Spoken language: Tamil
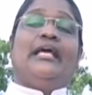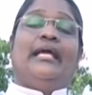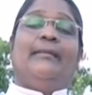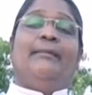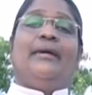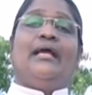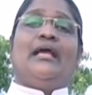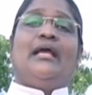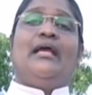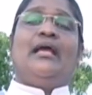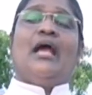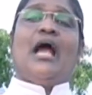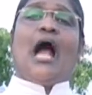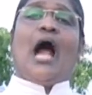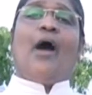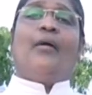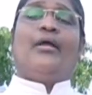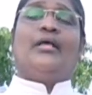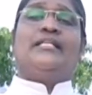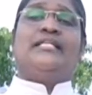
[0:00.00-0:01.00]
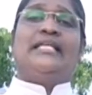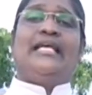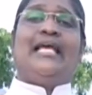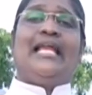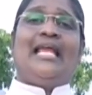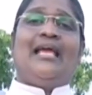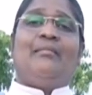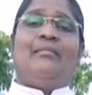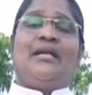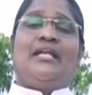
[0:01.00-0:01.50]
இப்படி அவருடைய
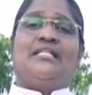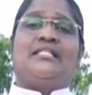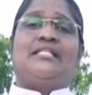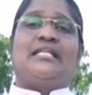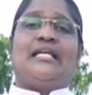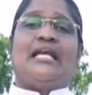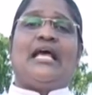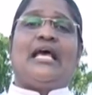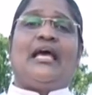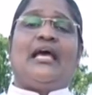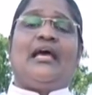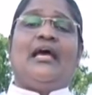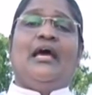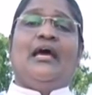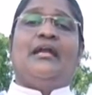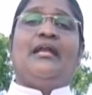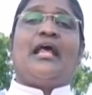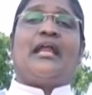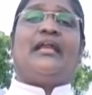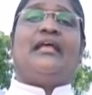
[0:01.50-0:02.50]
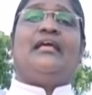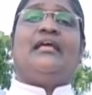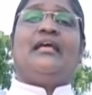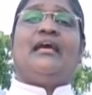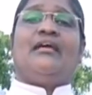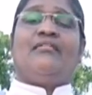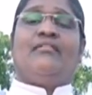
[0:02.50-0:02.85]
ஹீலிங் மினிஸ்ட்ரியில நிறைய